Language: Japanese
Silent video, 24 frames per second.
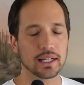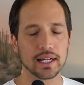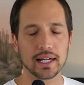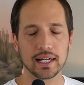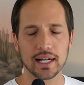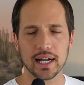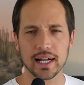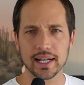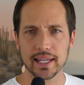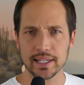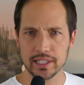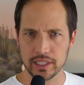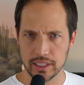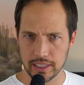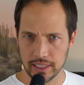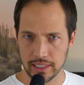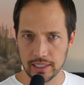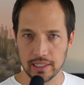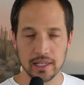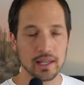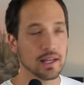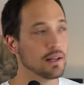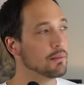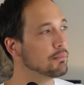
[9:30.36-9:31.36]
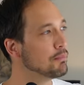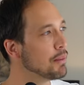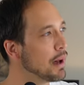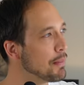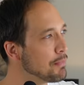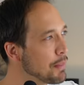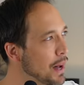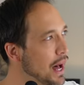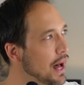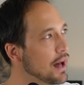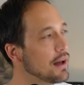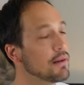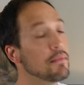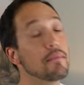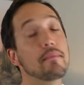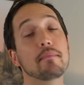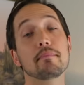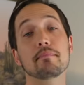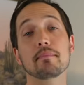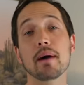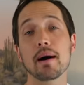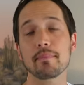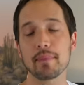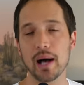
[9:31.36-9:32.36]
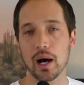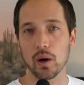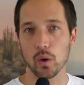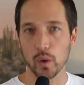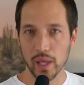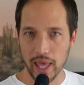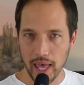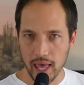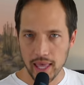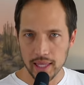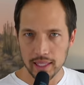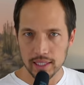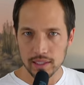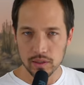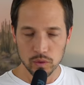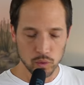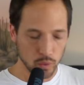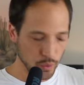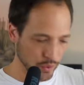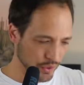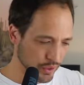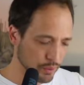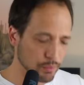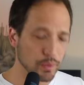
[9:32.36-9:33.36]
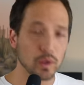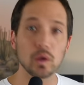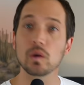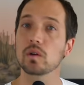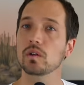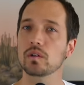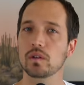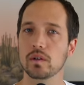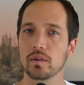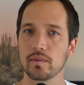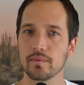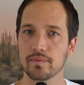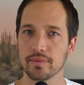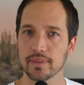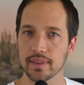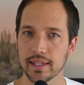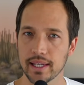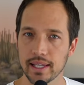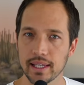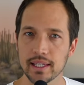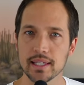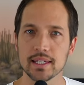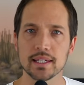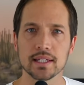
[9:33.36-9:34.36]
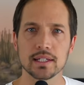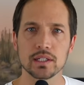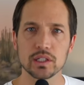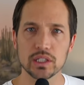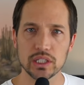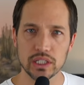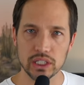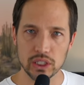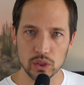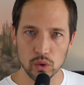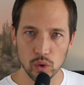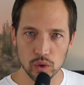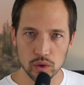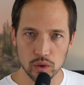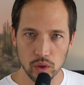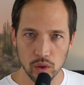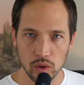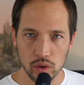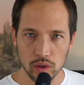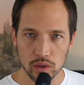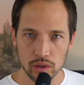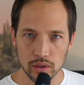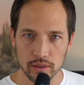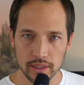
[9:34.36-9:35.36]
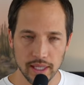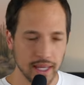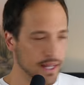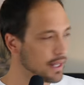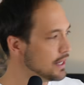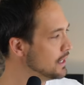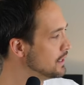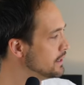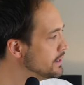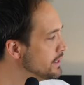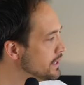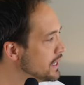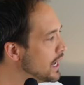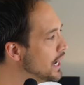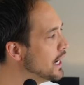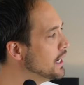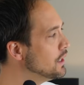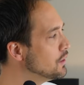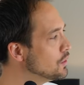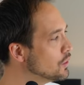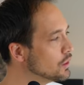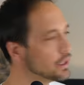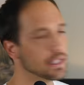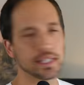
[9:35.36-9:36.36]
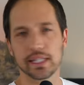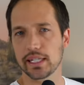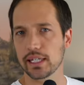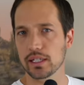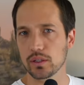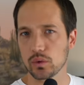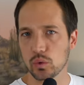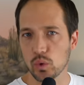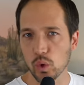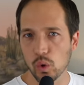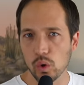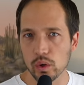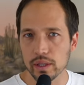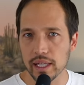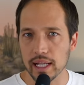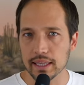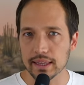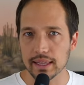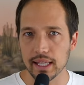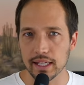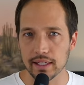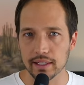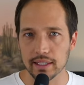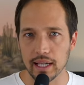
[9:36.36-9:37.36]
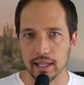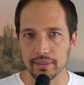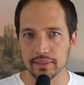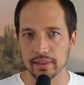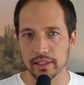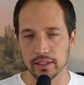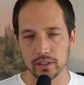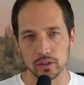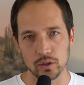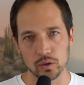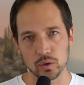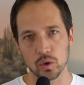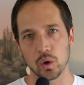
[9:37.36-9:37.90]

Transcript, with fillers: 彼氏、パパ、ママ、親、子供、ね、仕事で伝えるときにどうなってるかっていう